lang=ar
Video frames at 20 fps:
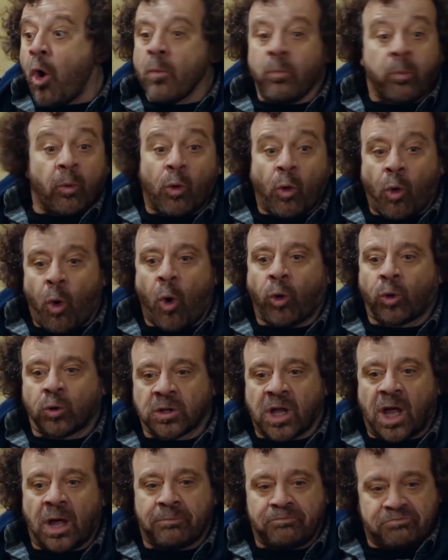تتحول
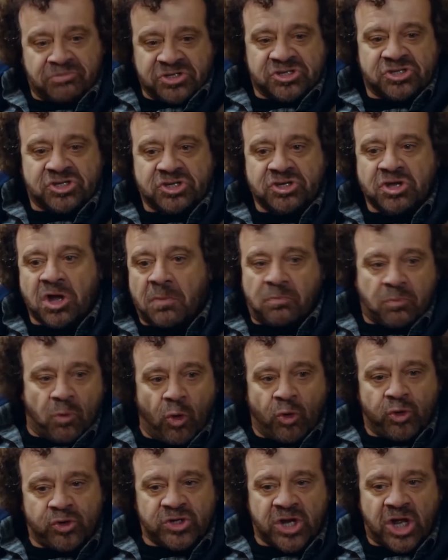لعدو فجاه مشان
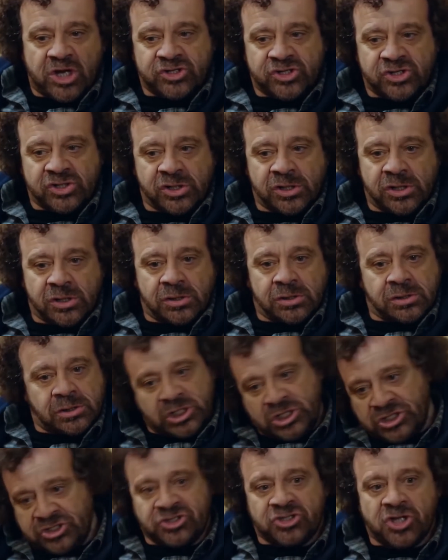هيك روح حاول
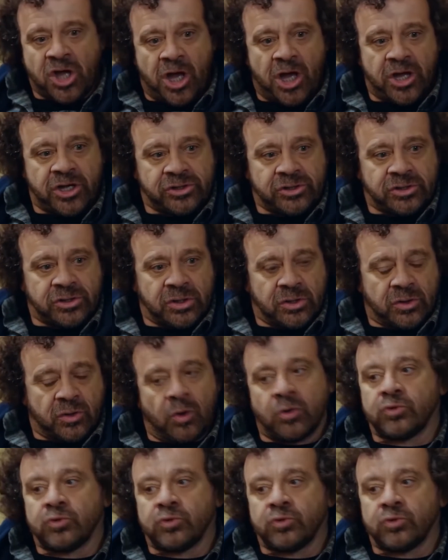معها حرك لي حالك